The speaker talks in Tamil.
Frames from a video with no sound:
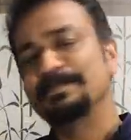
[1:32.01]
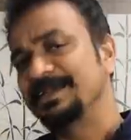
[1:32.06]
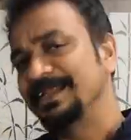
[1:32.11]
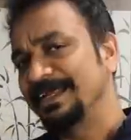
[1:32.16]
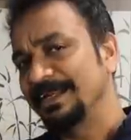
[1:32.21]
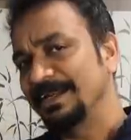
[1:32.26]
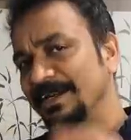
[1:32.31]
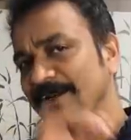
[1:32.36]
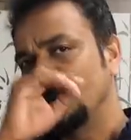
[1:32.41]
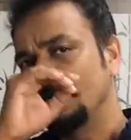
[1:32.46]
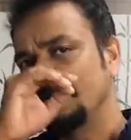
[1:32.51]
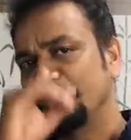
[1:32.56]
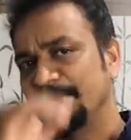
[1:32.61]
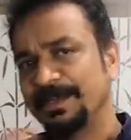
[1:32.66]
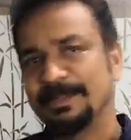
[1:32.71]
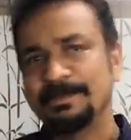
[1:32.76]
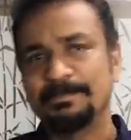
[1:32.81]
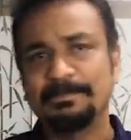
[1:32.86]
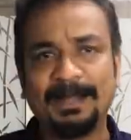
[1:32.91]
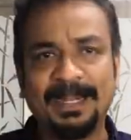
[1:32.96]
பிரியாணிலாம் ஒரு
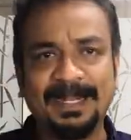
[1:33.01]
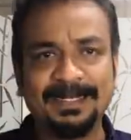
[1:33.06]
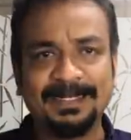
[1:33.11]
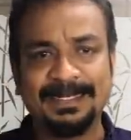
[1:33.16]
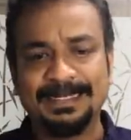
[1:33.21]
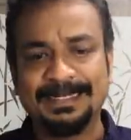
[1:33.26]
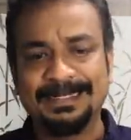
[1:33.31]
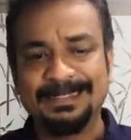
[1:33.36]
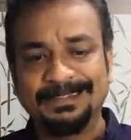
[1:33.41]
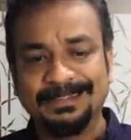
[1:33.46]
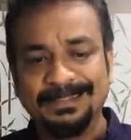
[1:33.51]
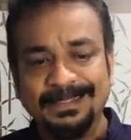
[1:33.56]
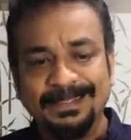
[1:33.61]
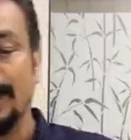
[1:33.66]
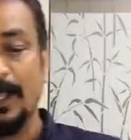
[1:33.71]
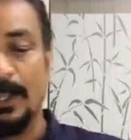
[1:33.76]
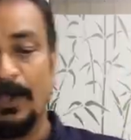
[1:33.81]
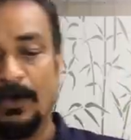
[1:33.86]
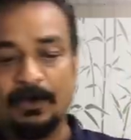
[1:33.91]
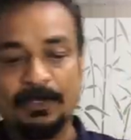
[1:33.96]
பெரிய மேட்ரே கிடையாது
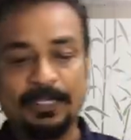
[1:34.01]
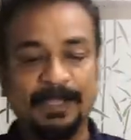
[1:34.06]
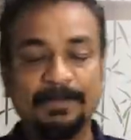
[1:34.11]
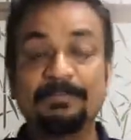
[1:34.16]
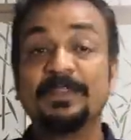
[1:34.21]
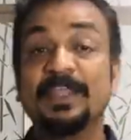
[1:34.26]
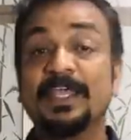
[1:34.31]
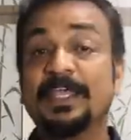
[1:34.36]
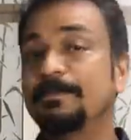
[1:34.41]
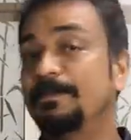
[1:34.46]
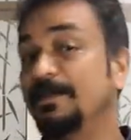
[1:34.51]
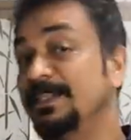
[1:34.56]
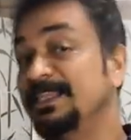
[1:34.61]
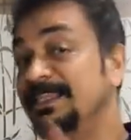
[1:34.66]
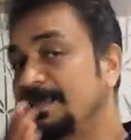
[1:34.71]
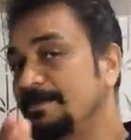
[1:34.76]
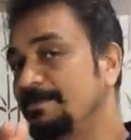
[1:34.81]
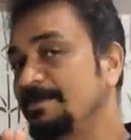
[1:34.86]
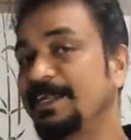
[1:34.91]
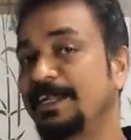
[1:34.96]
ஓகே இப்போ
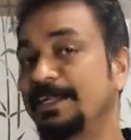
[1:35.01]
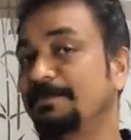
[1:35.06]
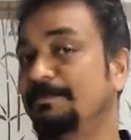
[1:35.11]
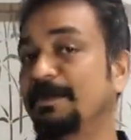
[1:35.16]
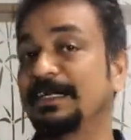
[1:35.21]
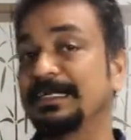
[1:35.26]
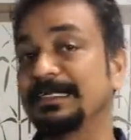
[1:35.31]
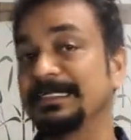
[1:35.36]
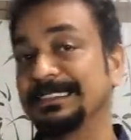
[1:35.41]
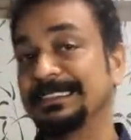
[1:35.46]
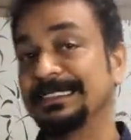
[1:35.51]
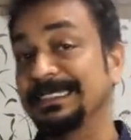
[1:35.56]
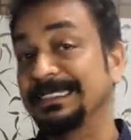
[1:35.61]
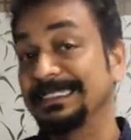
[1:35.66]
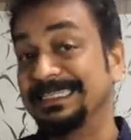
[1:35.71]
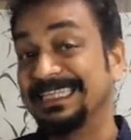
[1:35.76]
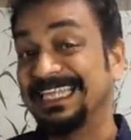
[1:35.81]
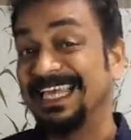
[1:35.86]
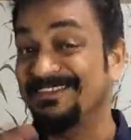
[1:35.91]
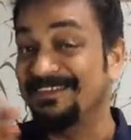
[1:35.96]
இந்த பிரியாணி பண்ணுறதுக்கு
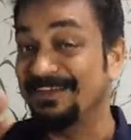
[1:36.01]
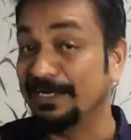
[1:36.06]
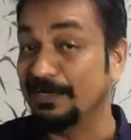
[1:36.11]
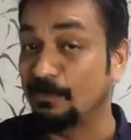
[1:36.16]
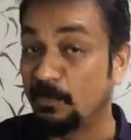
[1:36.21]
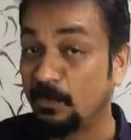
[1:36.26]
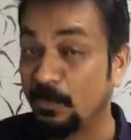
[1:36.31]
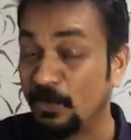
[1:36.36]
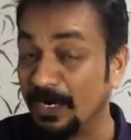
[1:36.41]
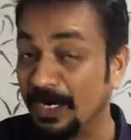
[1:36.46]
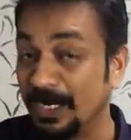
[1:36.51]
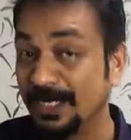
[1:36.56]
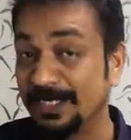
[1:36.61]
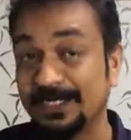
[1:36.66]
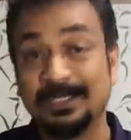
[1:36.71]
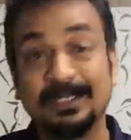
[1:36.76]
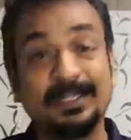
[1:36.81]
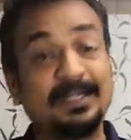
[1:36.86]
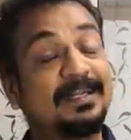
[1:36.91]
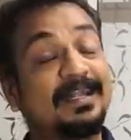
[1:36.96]
தேவையான பொருள்
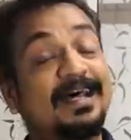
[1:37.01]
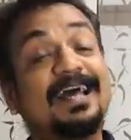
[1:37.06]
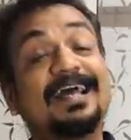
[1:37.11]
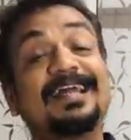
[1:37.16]
என்னென்னா நான்